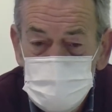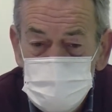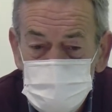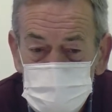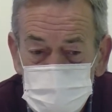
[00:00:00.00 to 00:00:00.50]

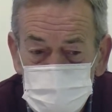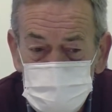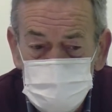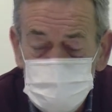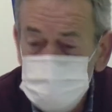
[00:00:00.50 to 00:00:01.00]
Y
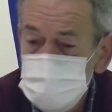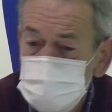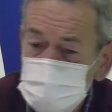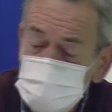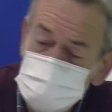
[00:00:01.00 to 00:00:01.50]
bueno, pues nos
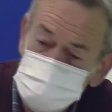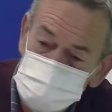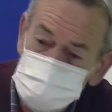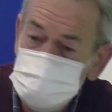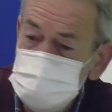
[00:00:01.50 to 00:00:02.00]

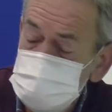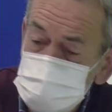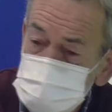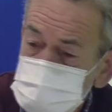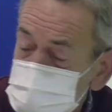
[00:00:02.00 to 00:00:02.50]

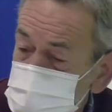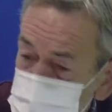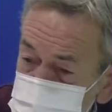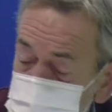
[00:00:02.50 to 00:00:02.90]
vienen, nos vienen de Soria,